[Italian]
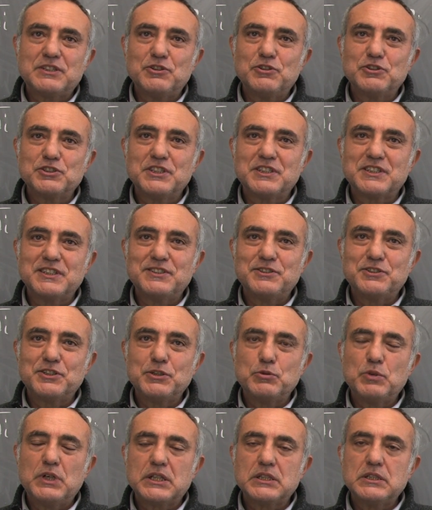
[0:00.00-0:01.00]
cosa che non
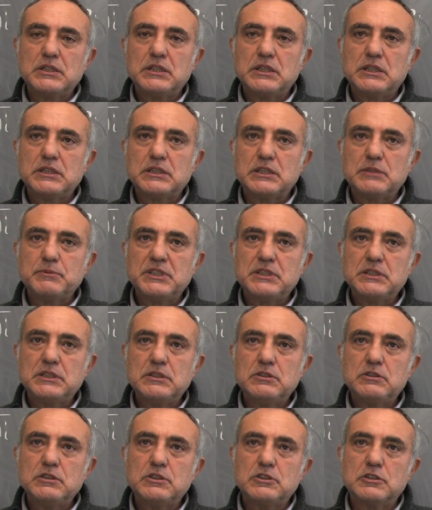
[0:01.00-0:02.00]
riguarda direttamente
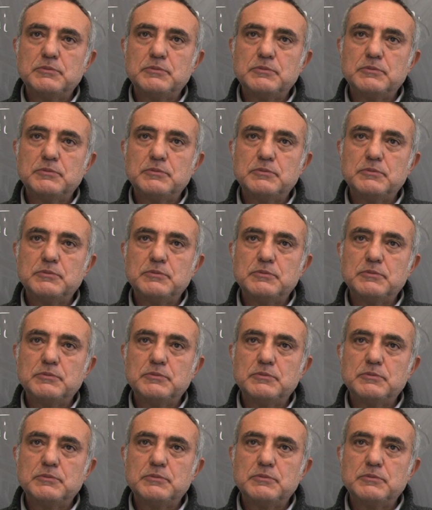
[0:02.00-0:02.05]
noi,